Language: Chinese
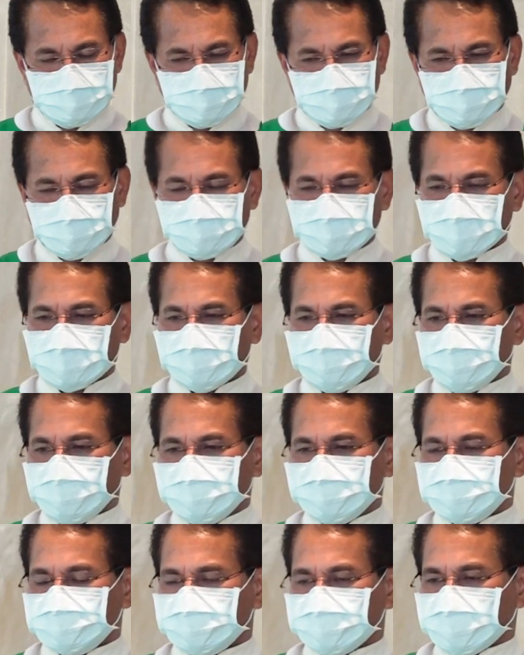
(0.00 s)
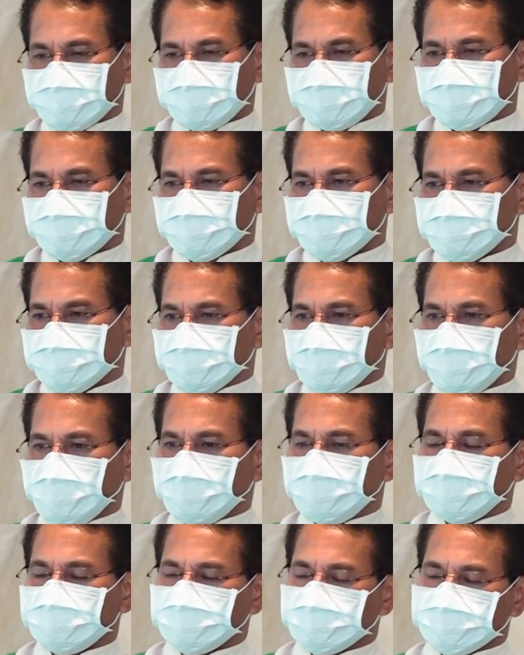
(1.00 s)
我们看，我们知道
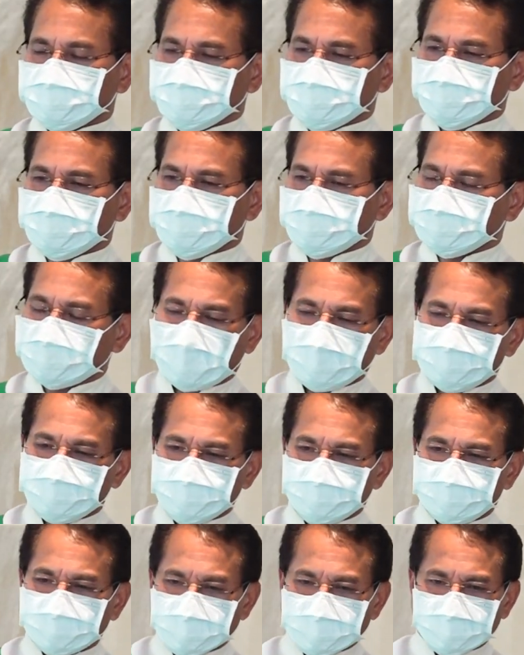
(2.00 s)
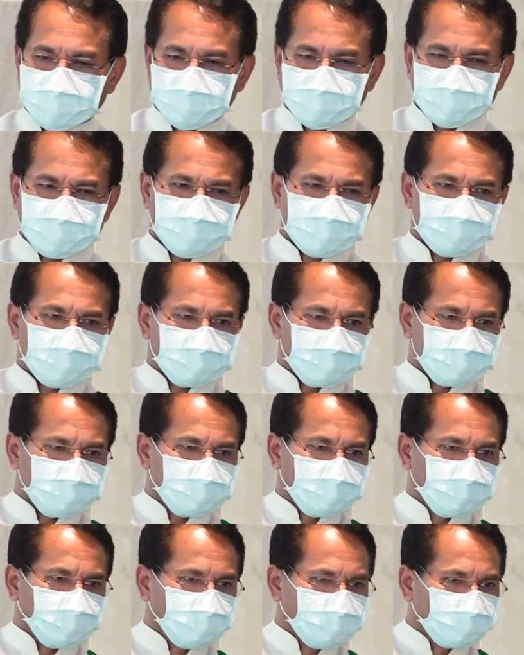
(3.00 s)
有大部分的
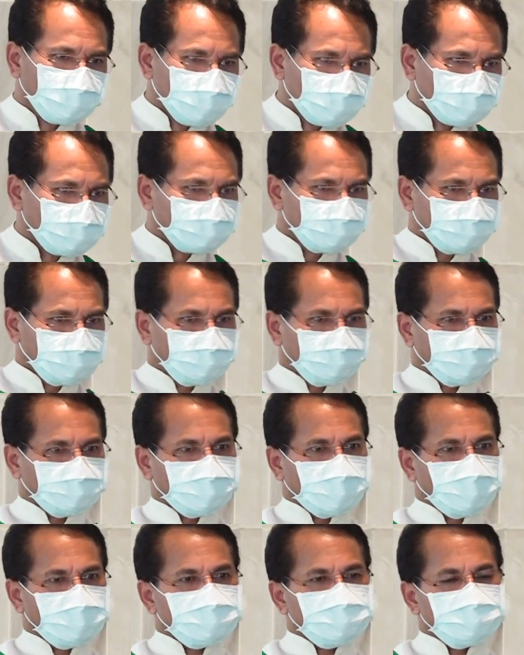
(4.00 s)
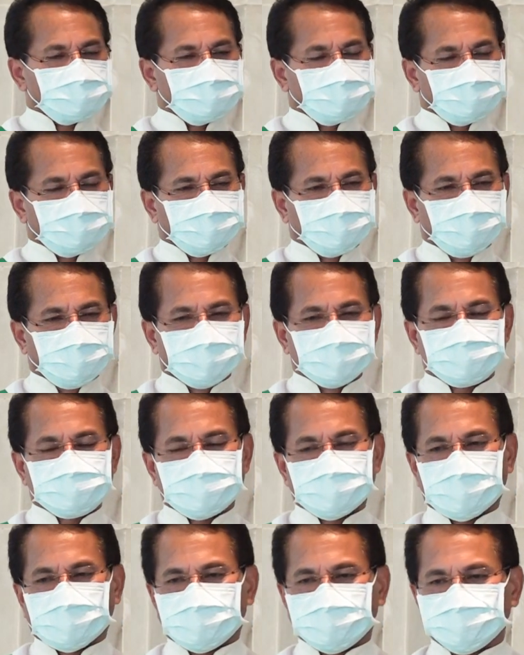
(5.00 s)
是渔夫，这个是我们知
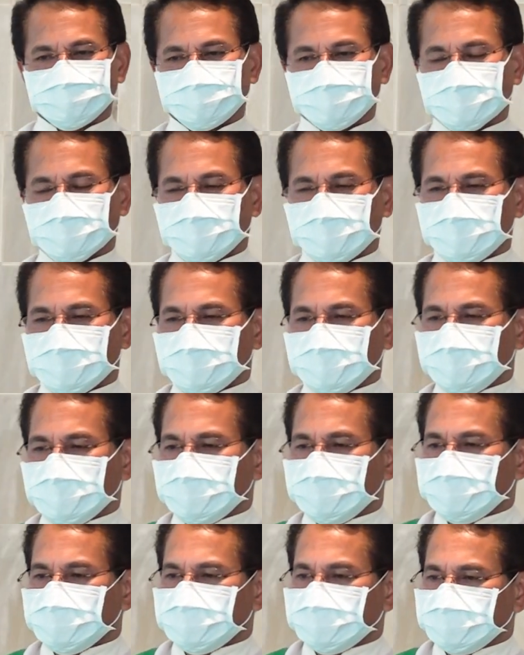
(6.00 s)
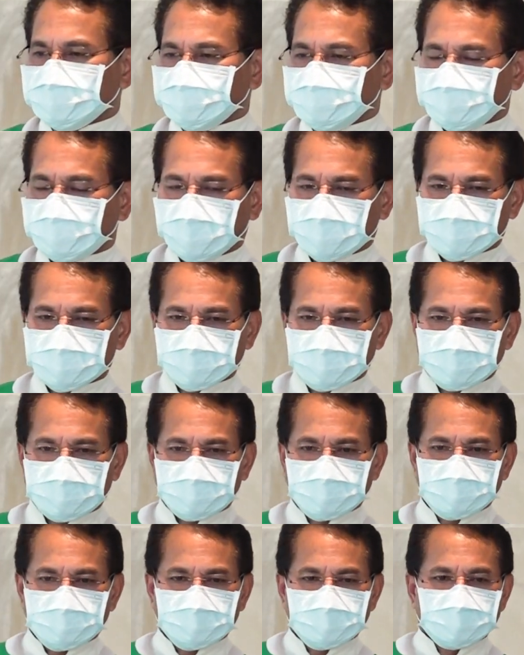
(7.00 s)
道。另外一个
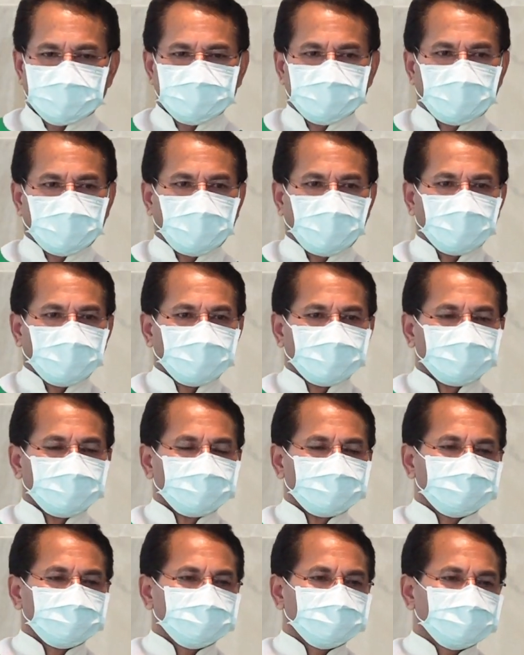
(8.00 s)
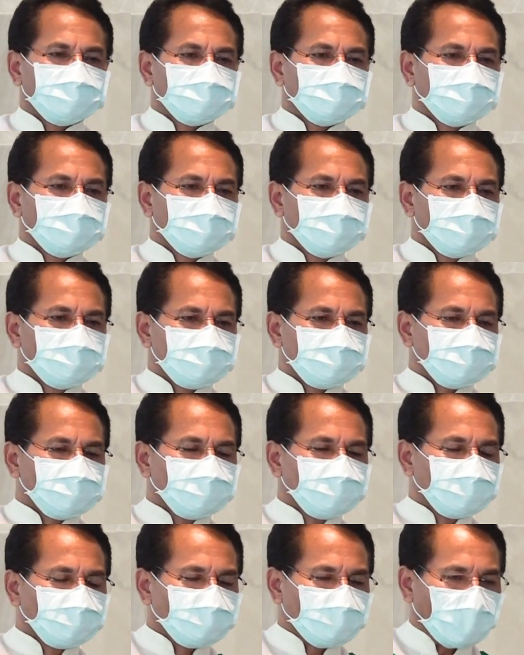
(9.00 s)
有
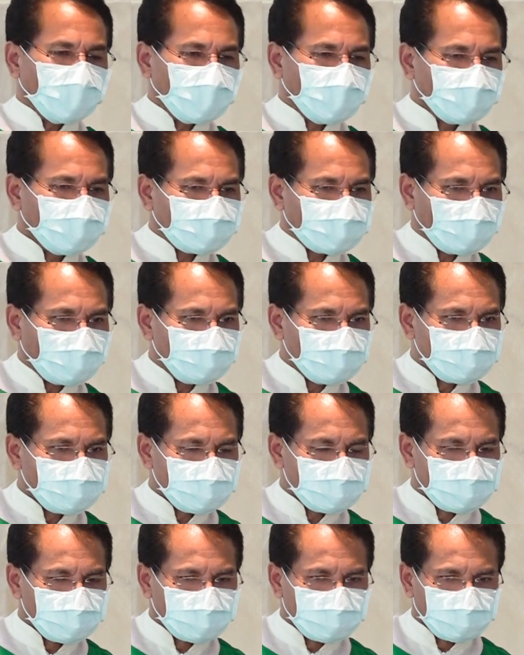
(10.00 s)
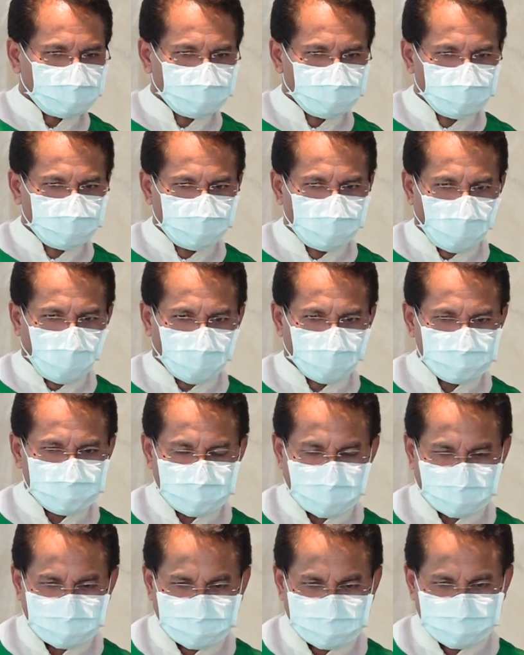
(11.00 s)
出卖他们自己国
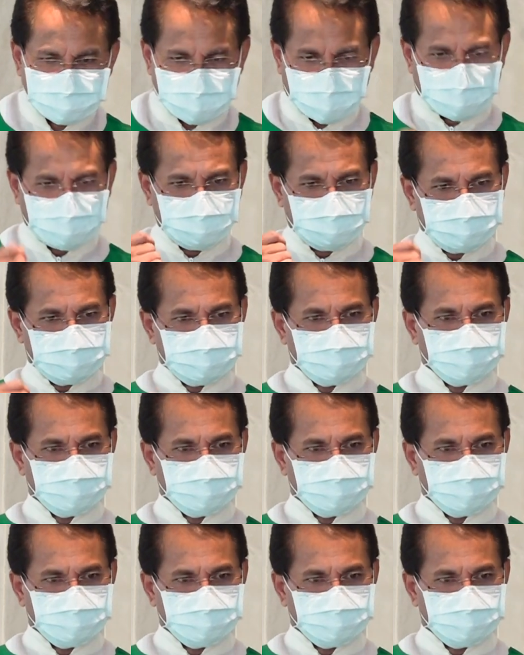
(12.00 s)
家的贼，